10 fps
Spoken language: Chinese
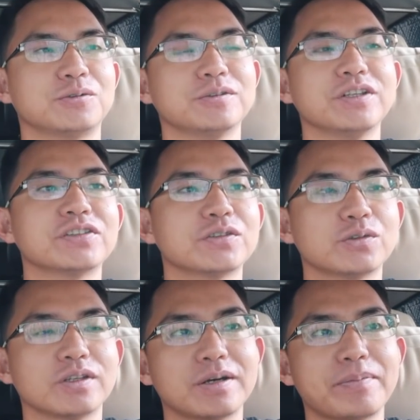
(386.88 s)
宠物医生
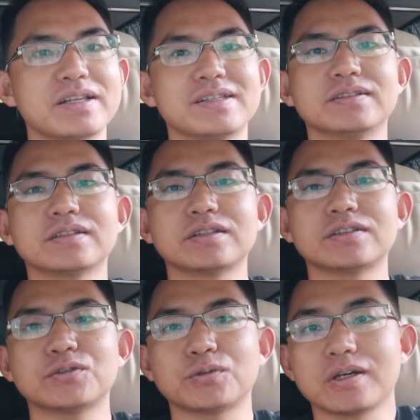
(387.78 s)
说呢，半斤这个
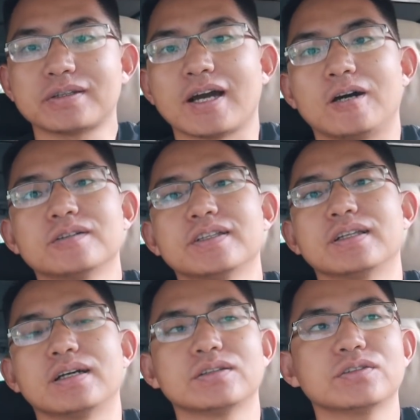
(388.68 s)
是需要调理的，